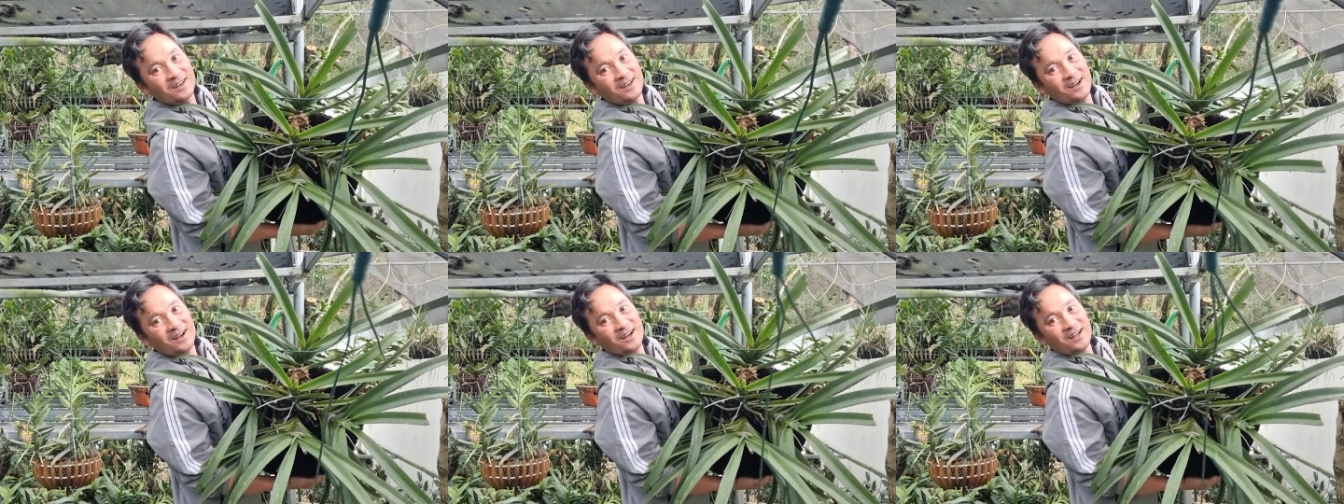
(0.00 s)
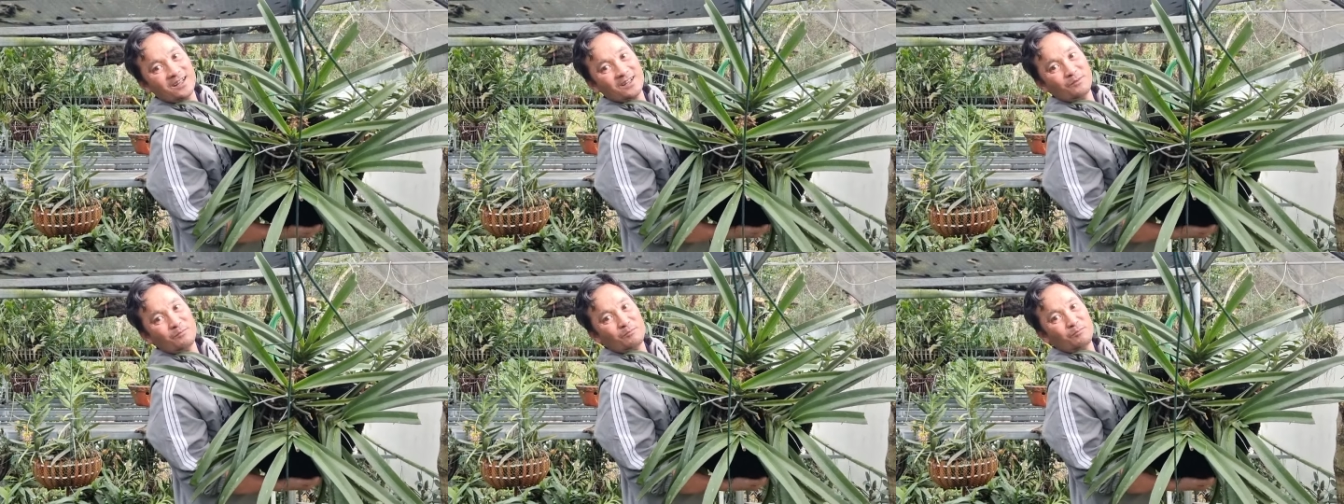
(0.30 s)

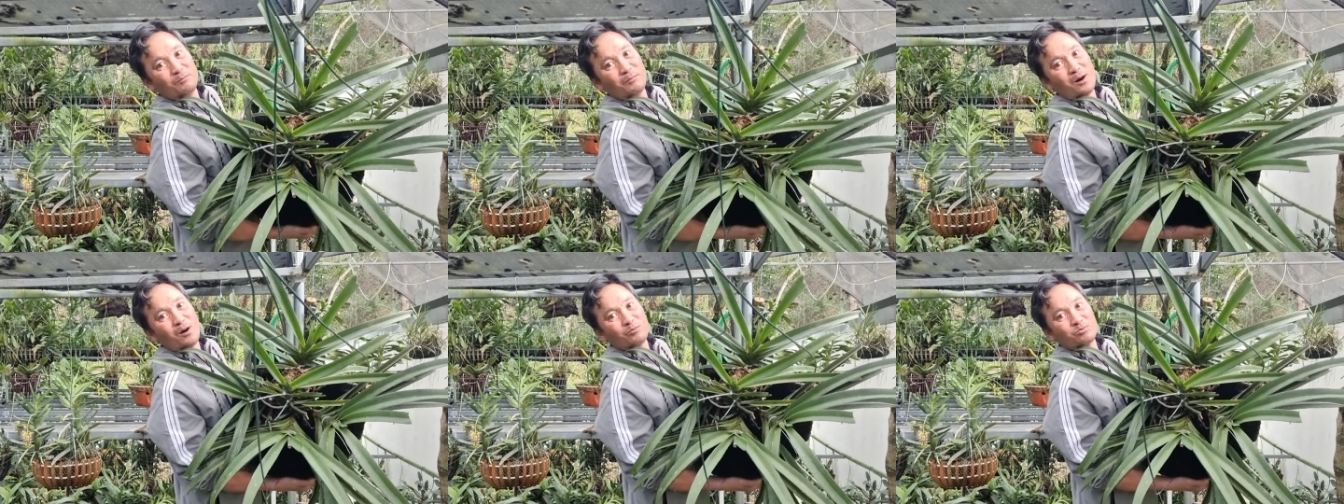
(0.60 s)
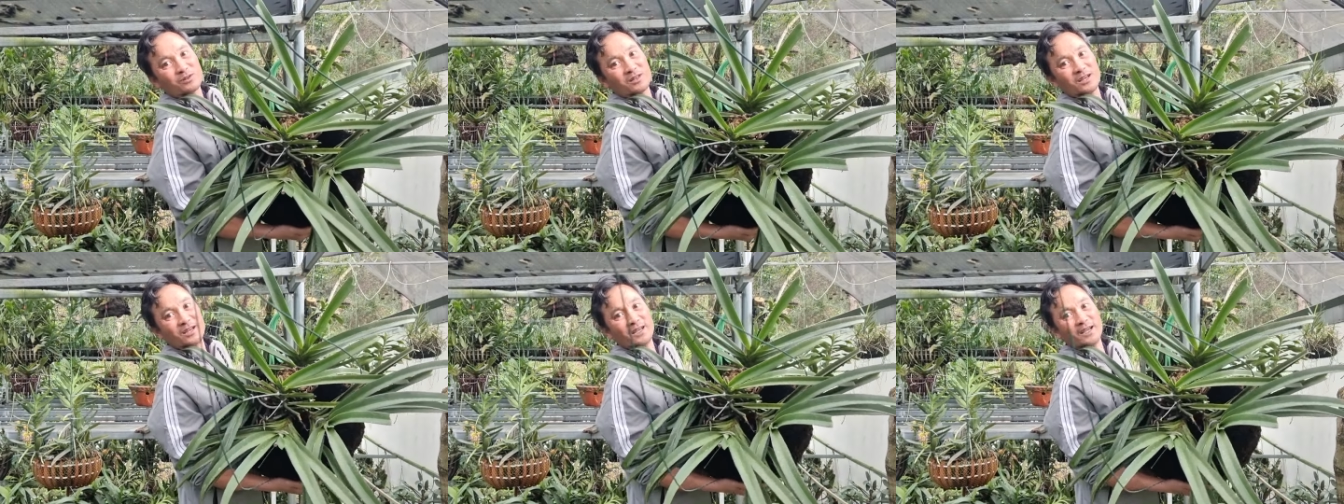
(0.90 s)
đấy
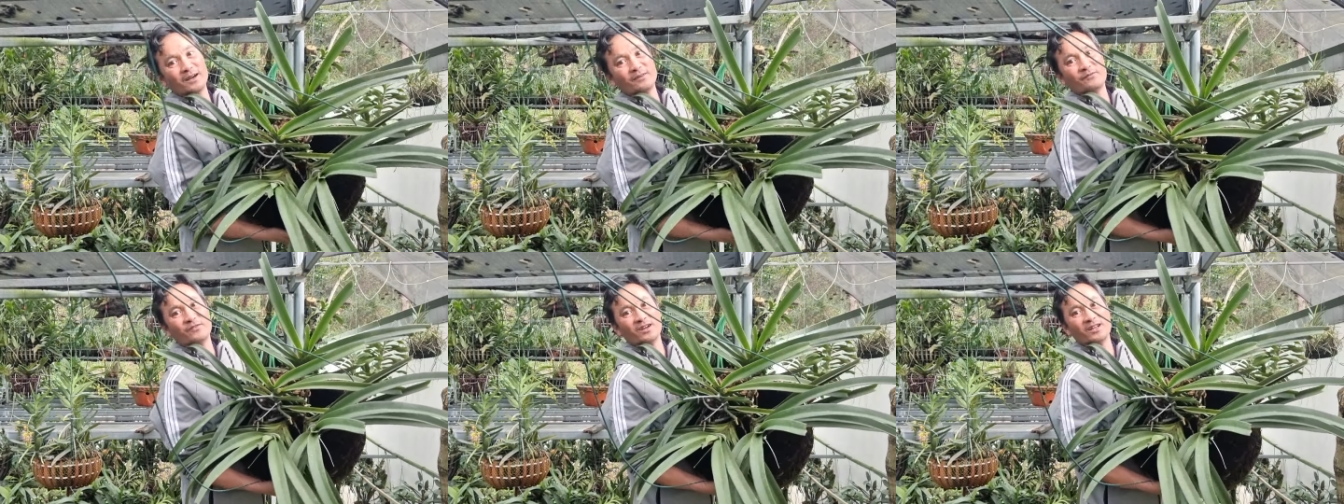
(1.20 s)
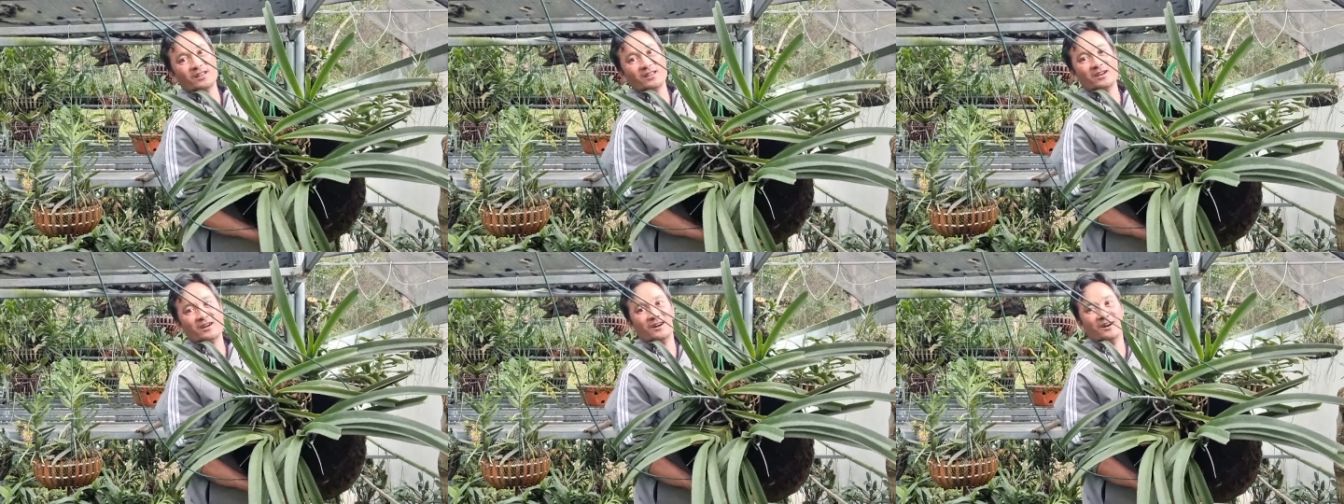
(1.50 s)
móc thì em
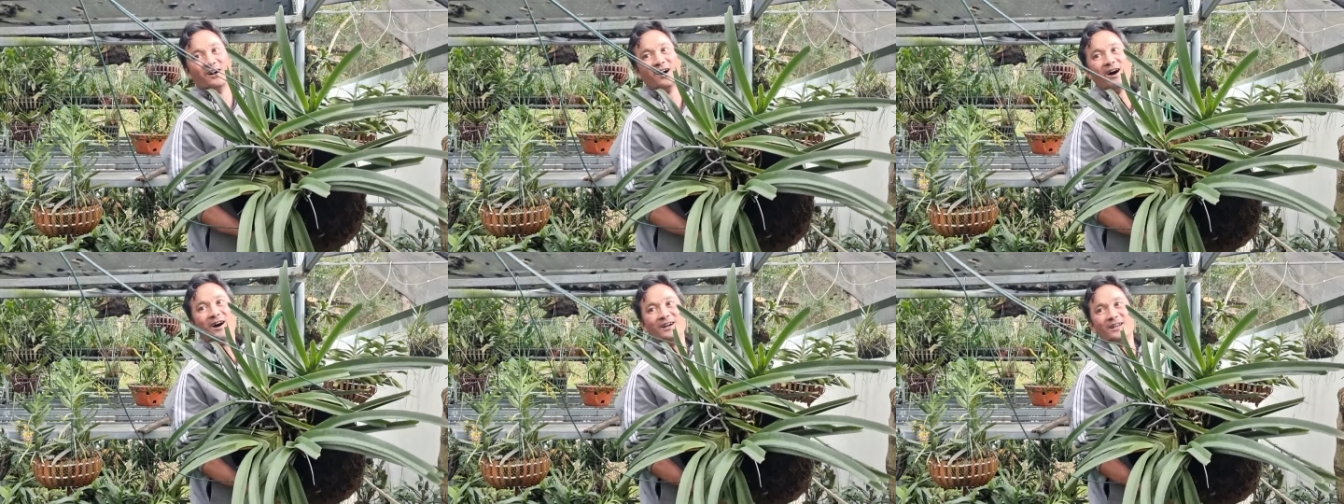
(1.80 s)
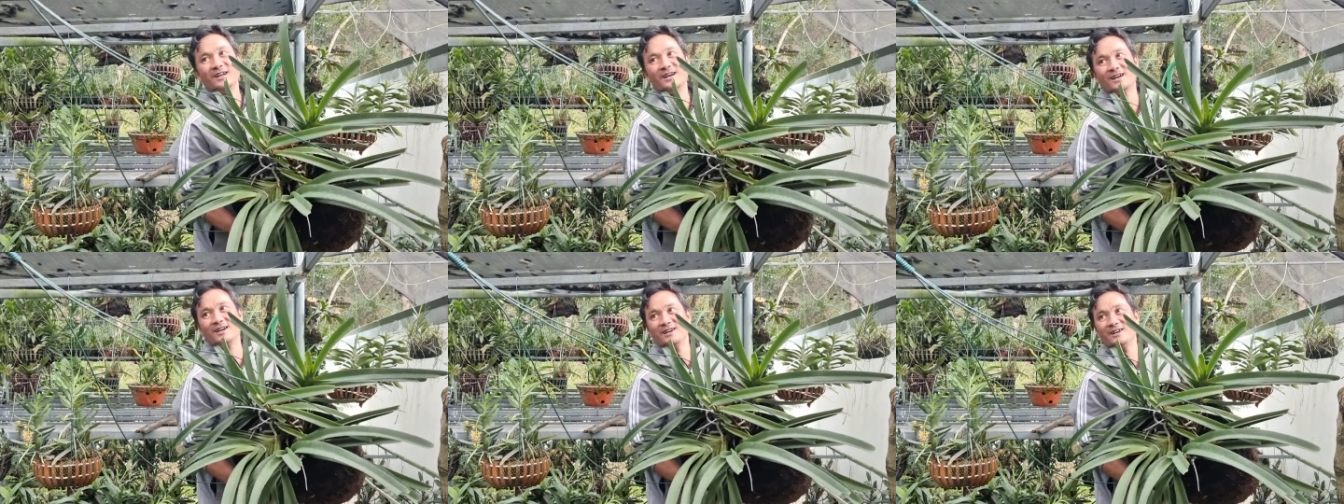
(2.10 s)
phải thửa
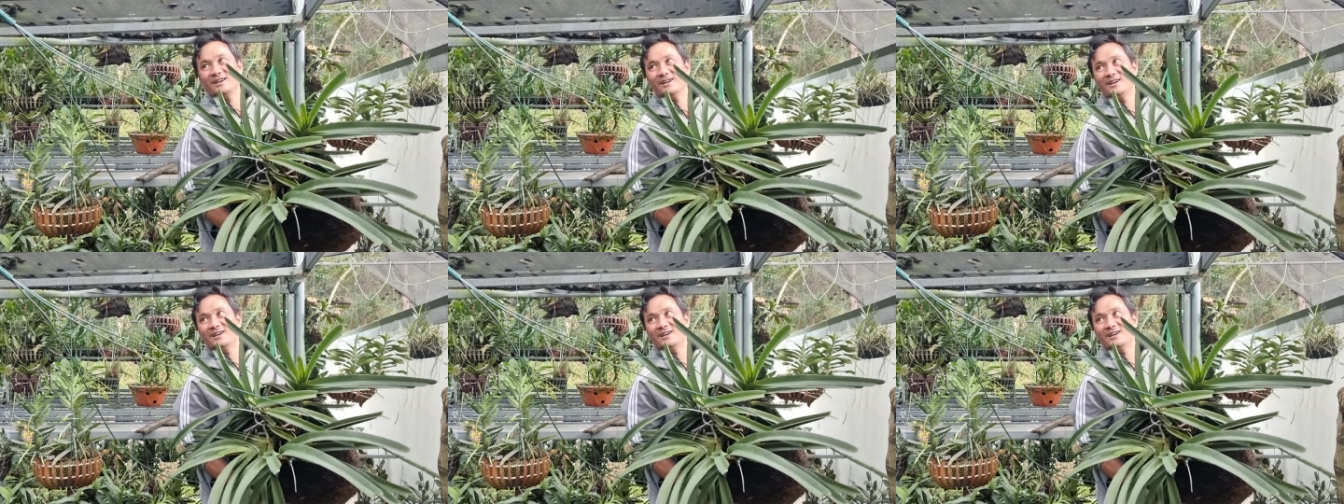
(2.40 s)
nhá